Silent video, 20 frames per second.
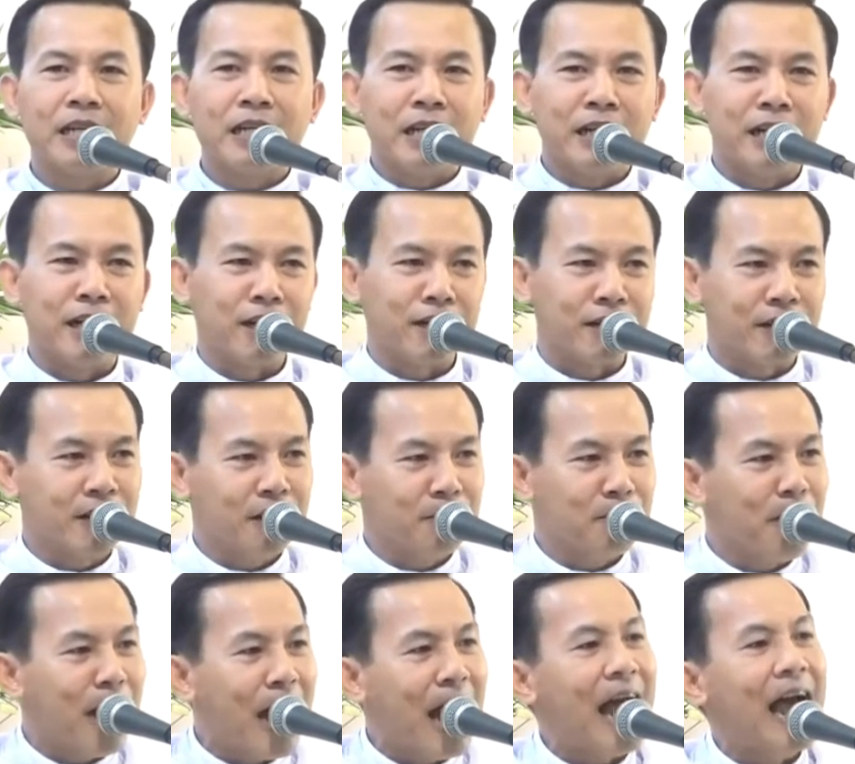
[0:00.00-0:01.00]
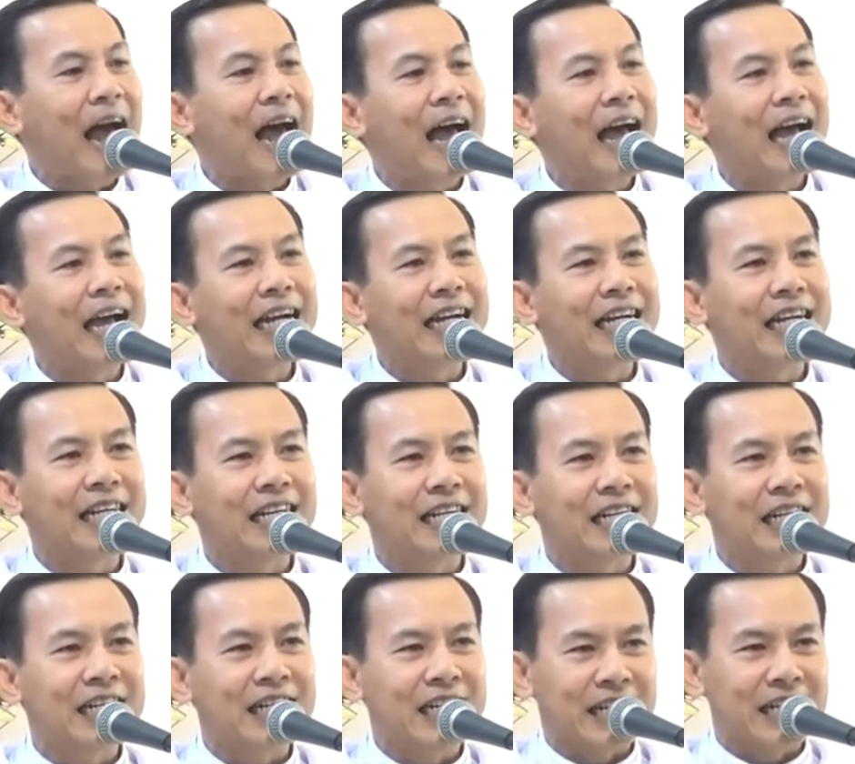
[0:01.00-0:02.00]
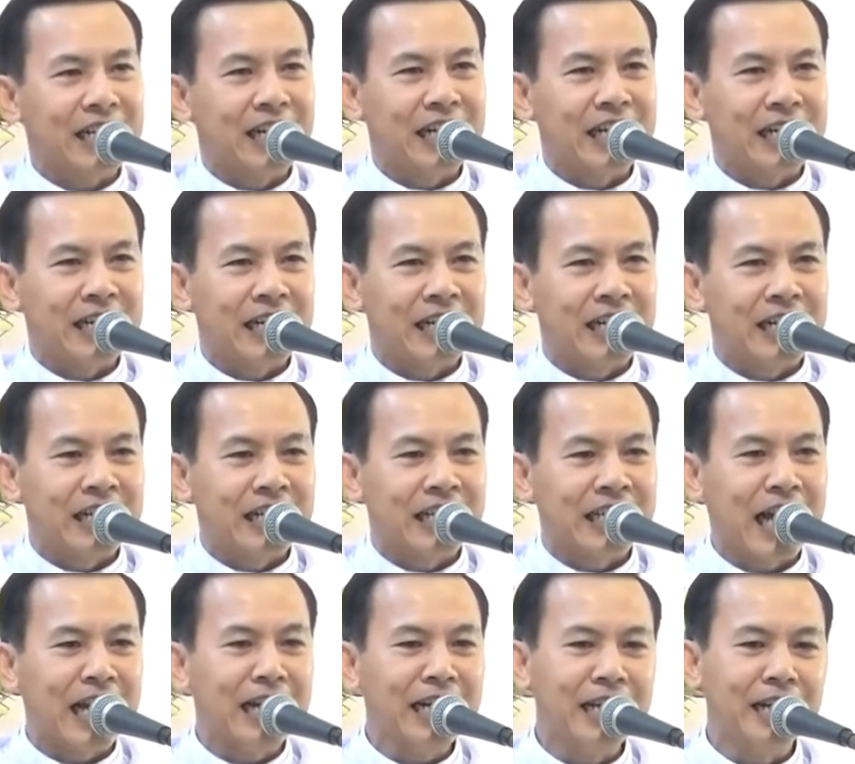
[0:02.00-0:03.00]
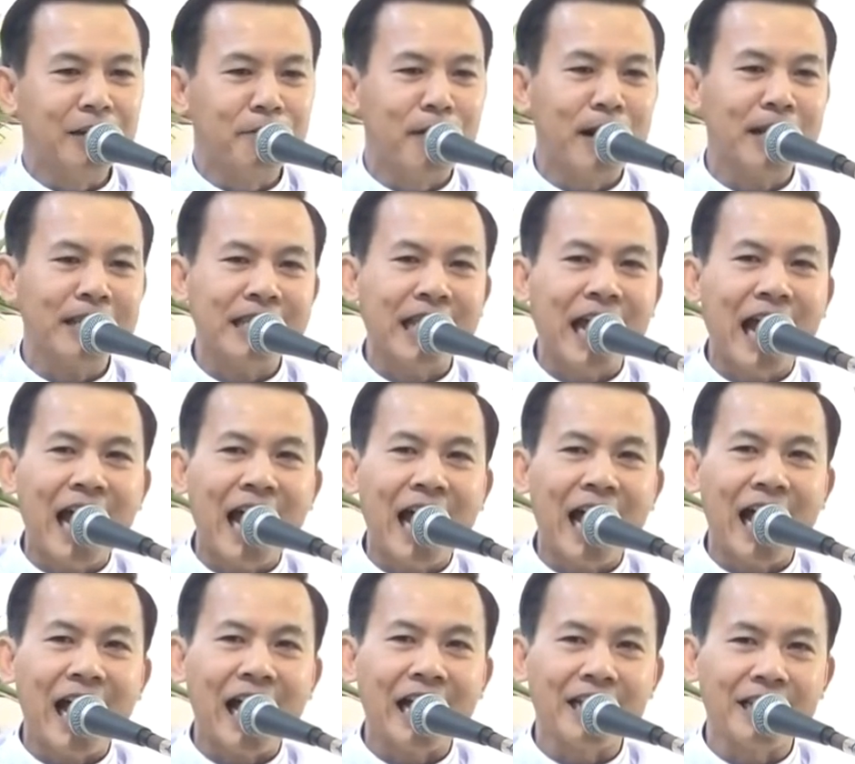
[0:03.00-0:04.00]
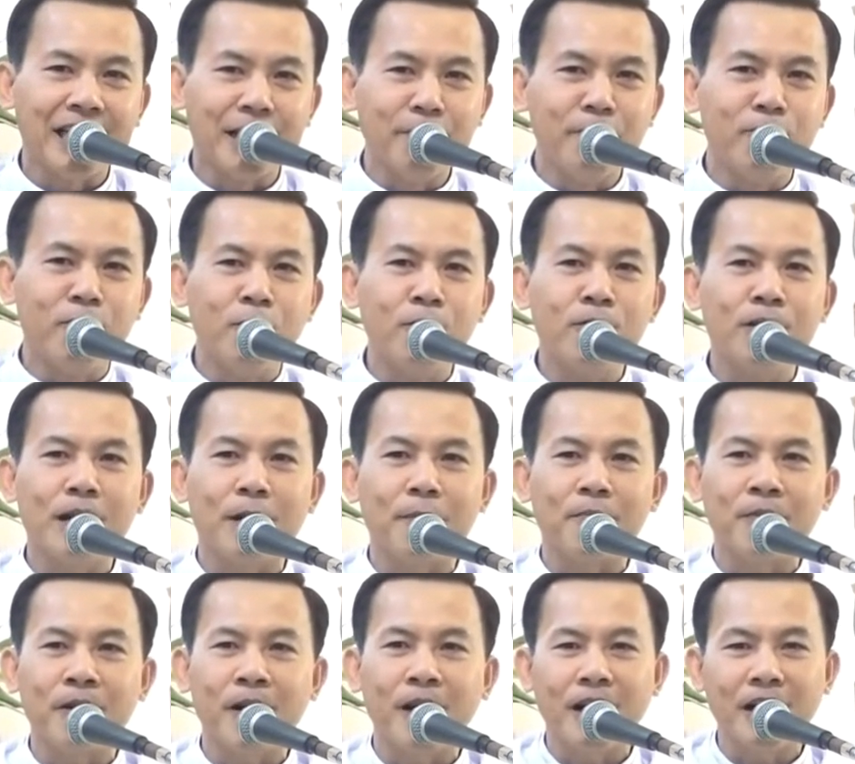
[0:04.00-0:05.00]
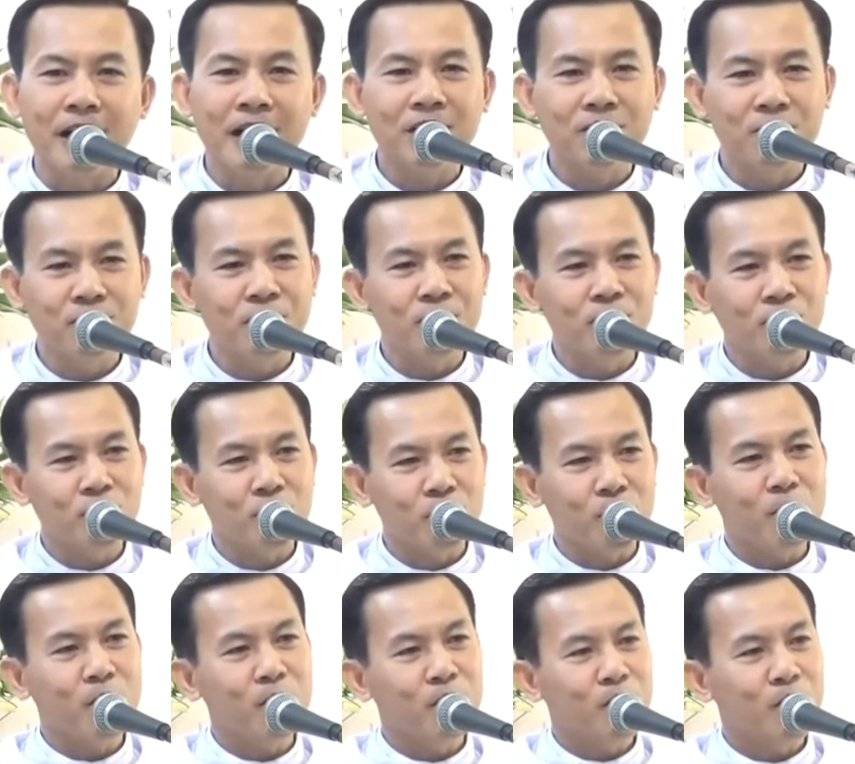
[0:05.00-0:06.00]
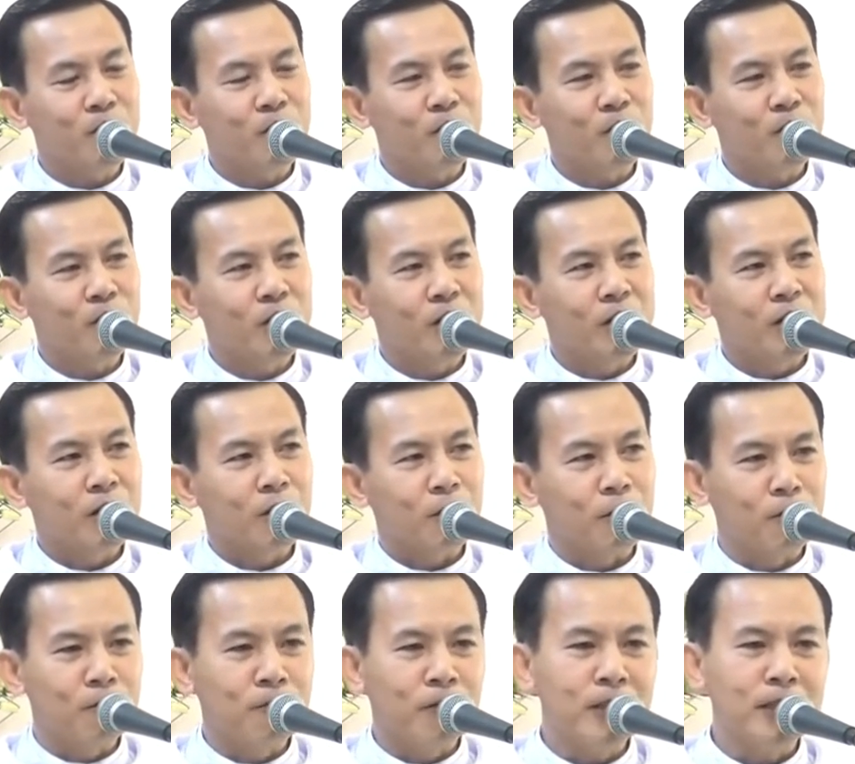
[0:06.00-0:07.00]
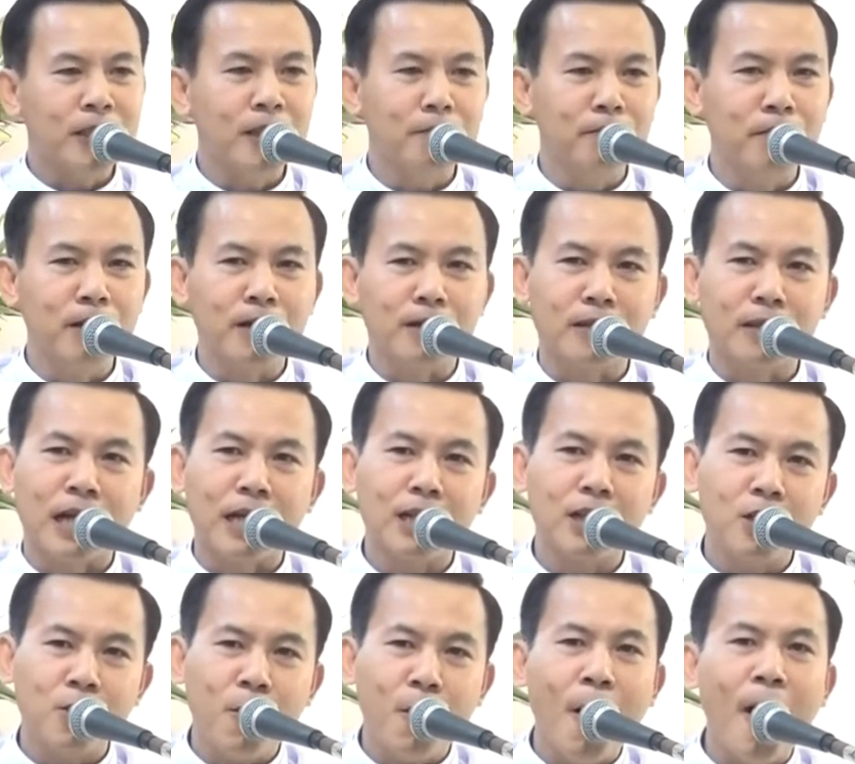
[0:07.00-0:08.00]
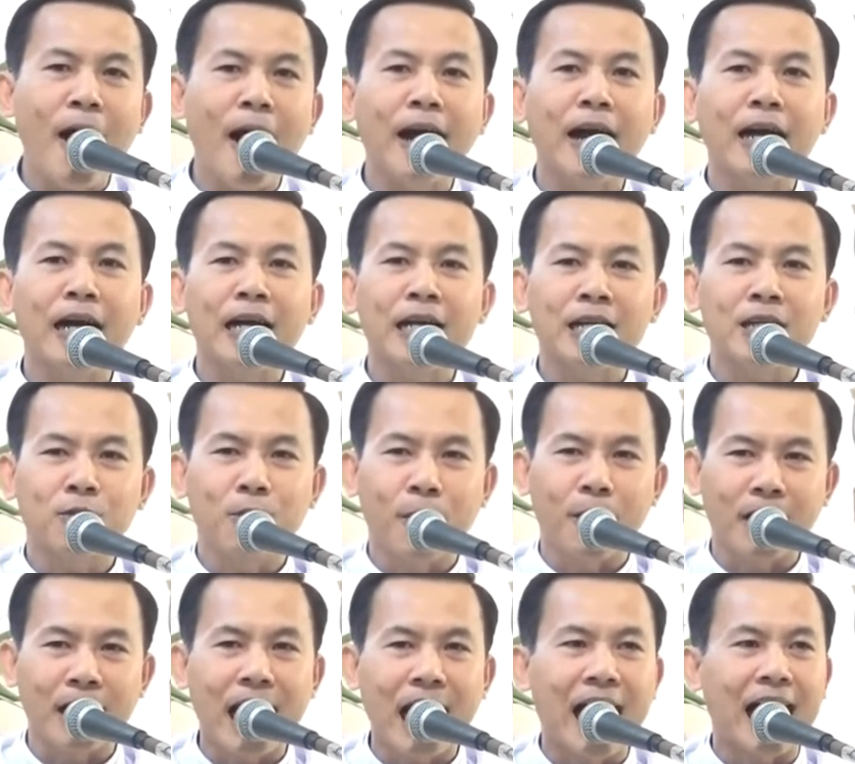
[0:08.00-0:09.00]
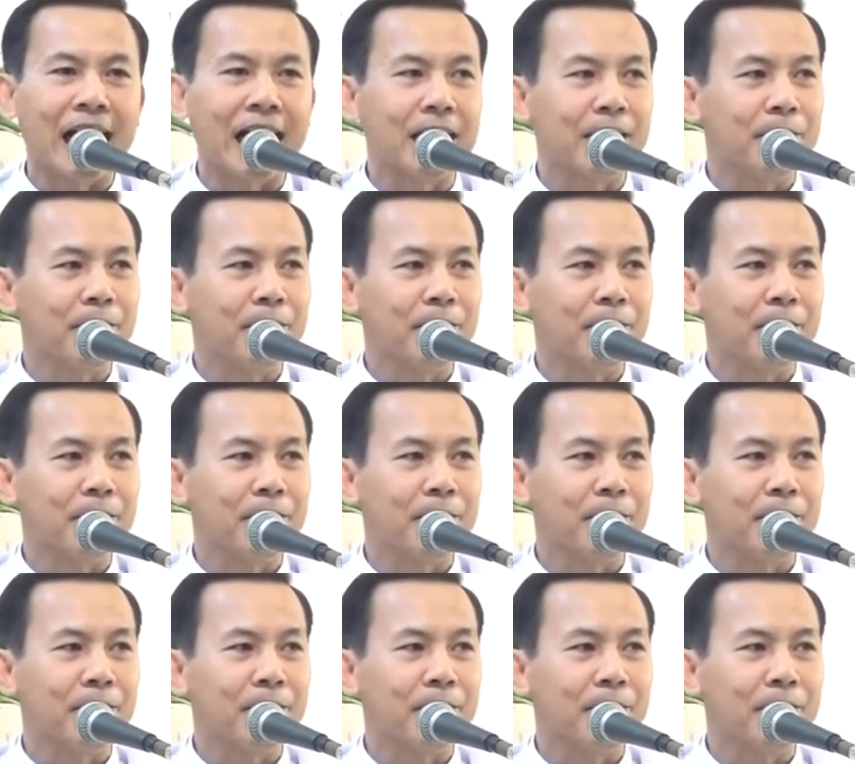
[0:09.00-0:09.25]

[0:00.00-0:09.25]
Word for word: Lần thứ ba, thánh nữ Martha diễm phúc gặp gỡ Chúa Giêsu cũng với tin mừng thánh Gioan thuật lại.